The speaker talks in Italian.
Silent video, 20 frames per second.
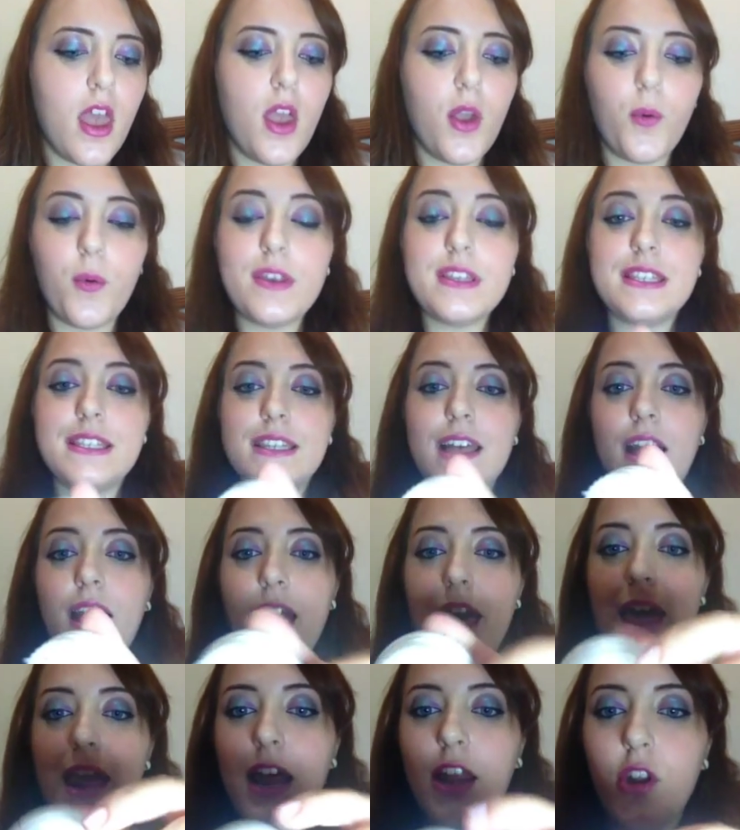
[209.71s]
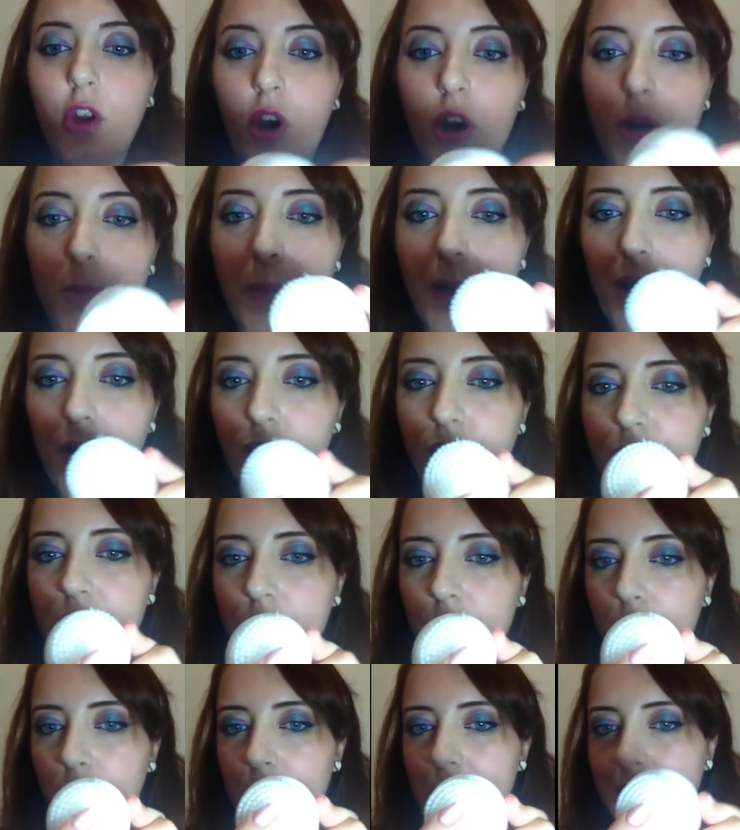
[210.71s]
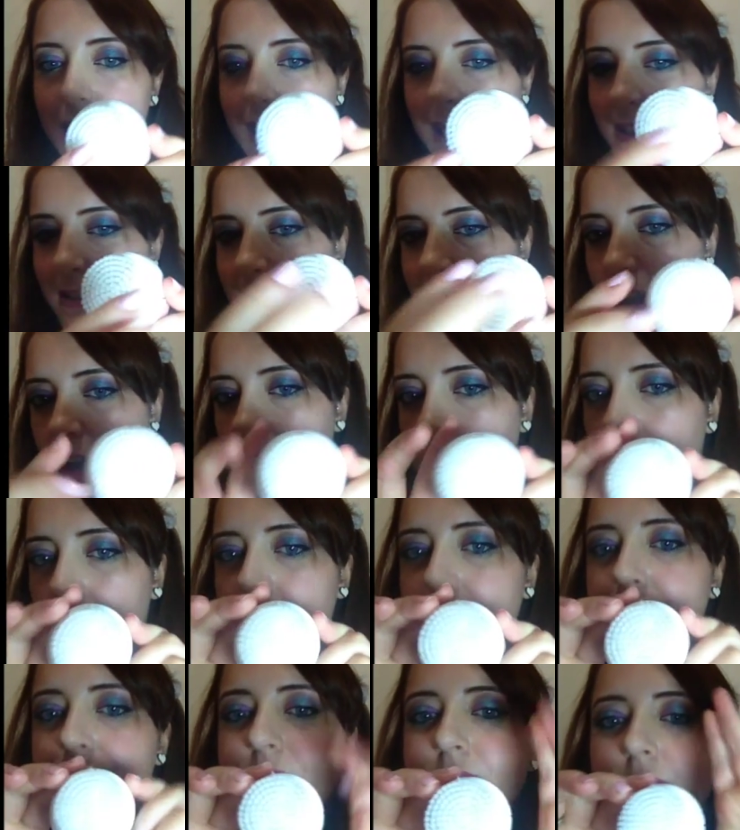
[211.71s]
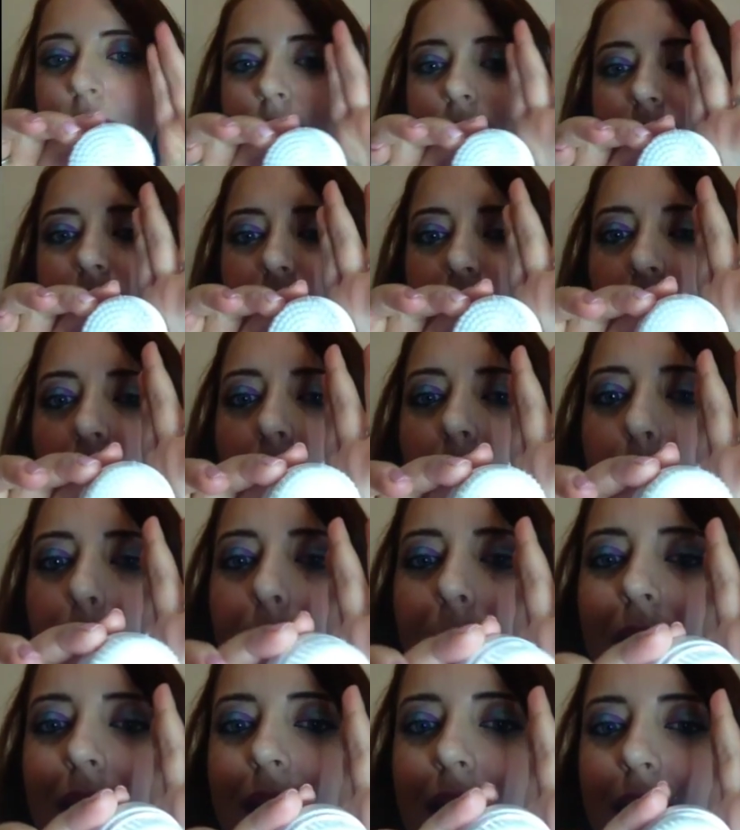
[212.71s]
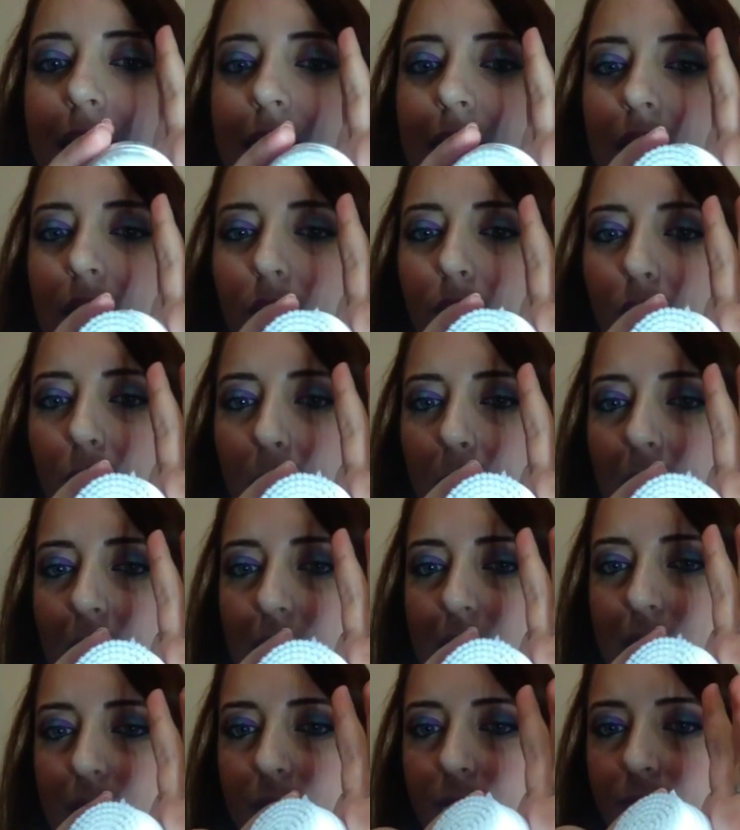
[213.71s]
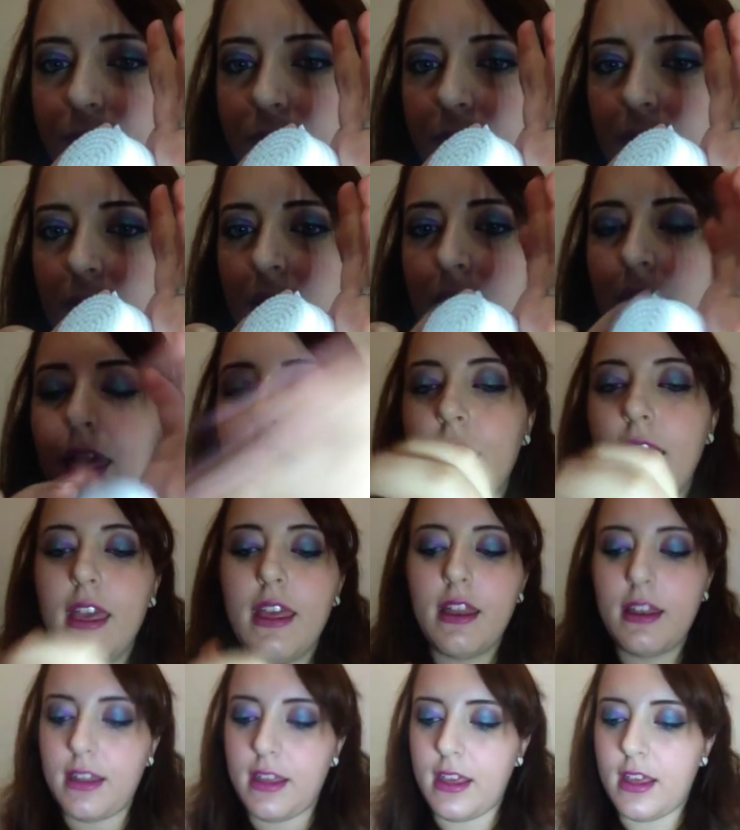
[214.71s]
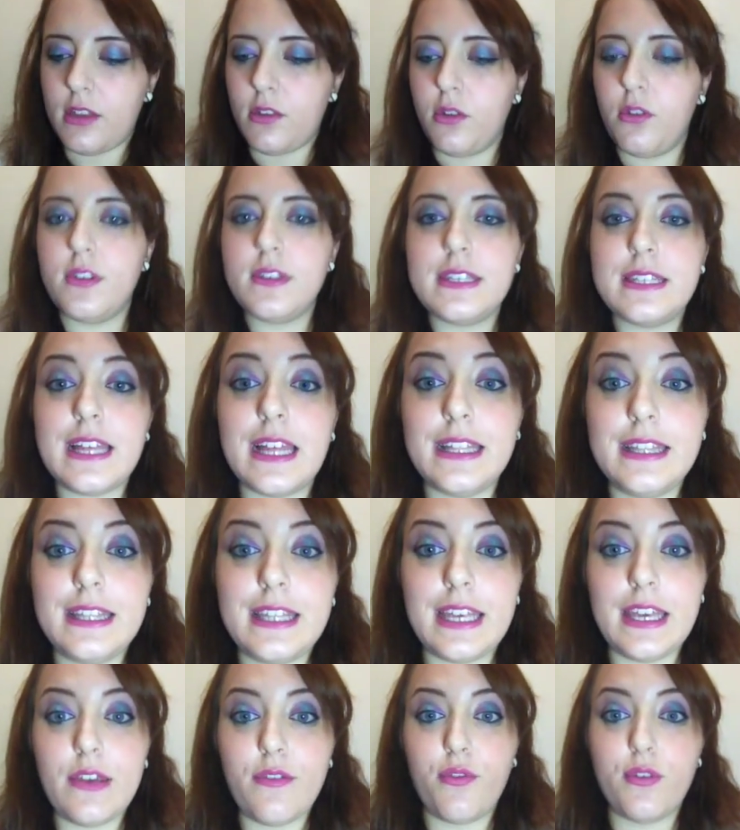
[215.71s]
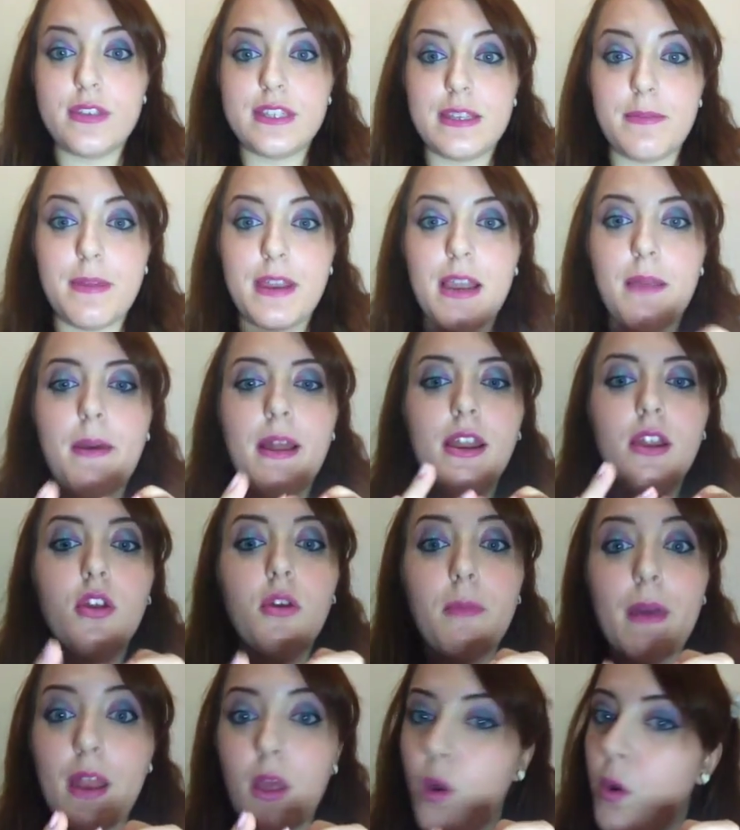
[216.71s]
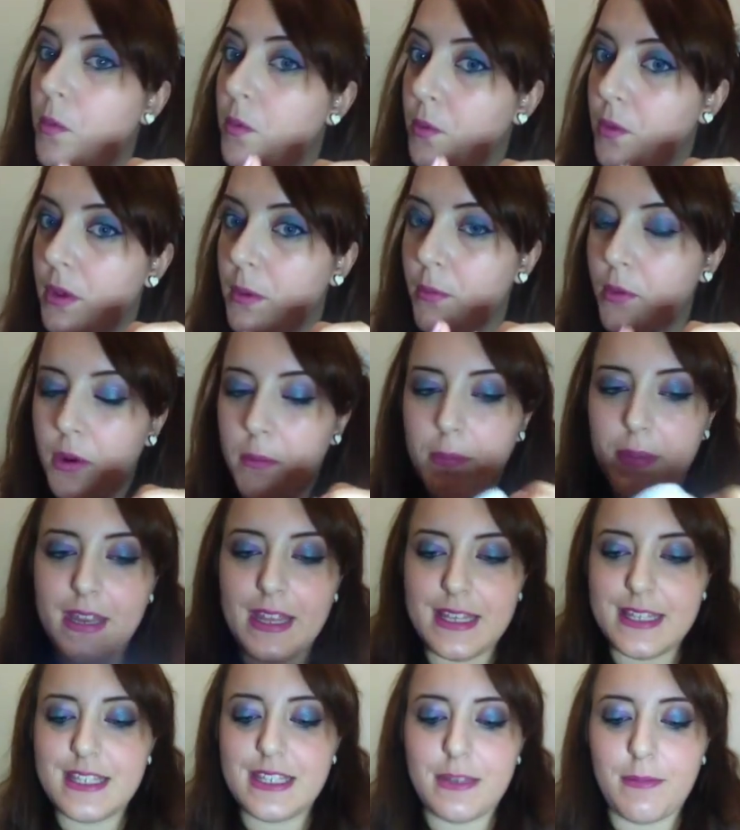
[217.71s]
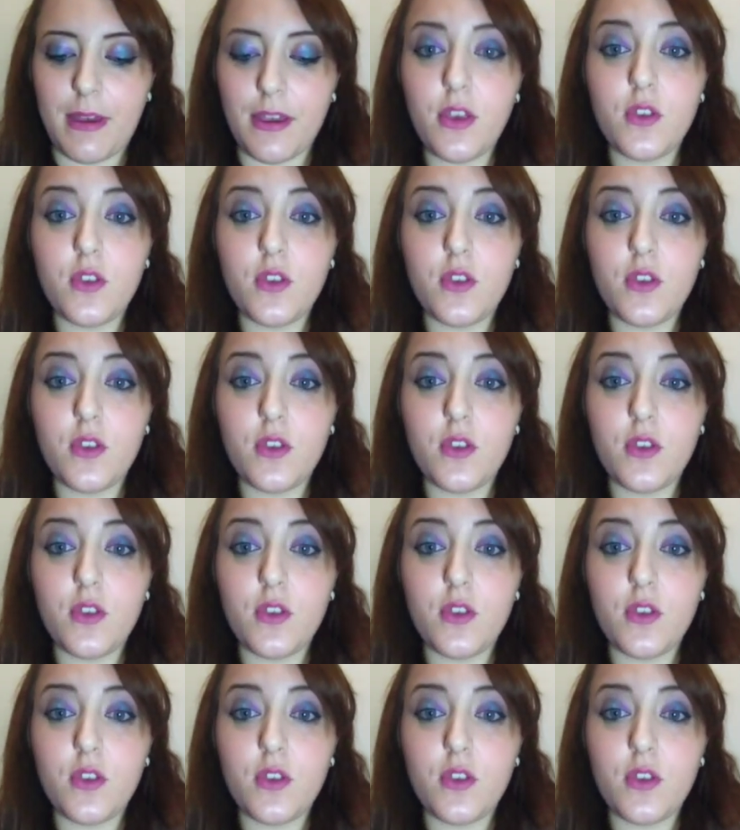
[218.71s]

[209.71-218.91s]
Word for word: Questa è la normal, ovvero è quella adatta mm, a pelli normali e nonostante fosse per le pelli normali è comunque morbidissima.